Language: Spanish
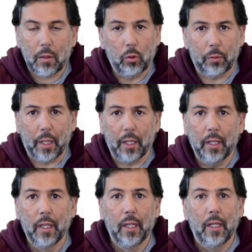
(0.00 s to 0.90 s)
Pues bien,
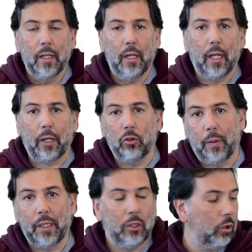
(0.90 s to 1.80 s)
la que os
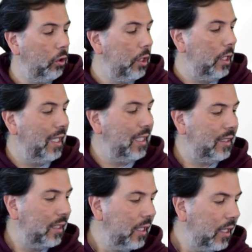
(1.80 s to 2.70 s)
presento hoy
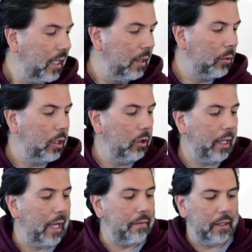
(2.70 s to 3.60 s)
es el modelo
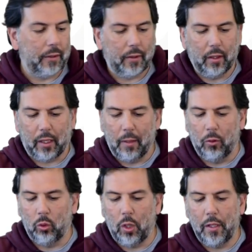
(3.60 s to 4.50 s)
de gafas que
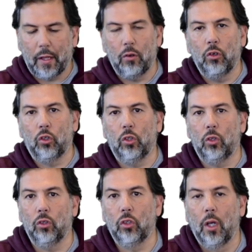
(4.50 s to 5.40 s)
hemos utilizado
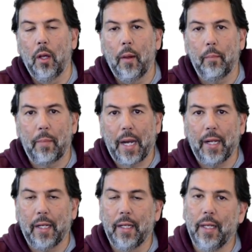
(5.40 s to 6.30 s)
nosotros
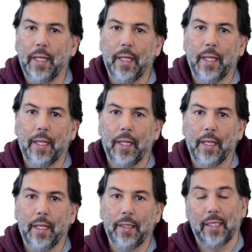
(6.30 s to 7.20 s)
para
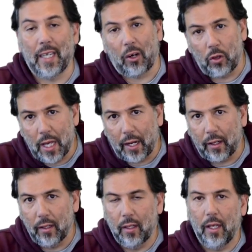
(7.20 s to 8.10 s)
eh, desarrollar
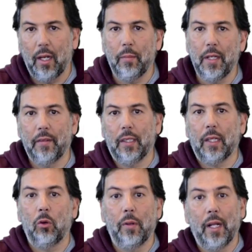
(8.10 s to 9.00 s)
el Mini
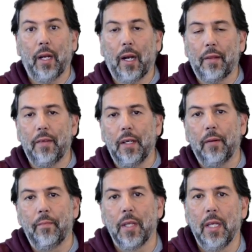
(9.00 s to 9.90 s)
Z VR Racing
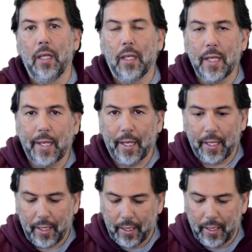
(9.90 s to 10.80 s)
y
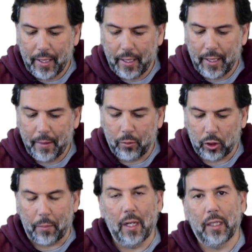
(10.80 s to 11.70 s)
que eh,
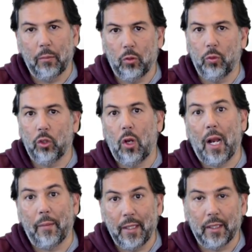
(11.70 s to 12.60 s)
pues también las hemos puesto
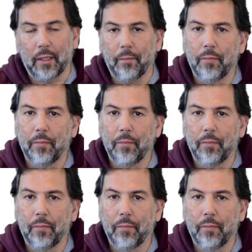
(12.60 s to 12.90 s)
a la venta.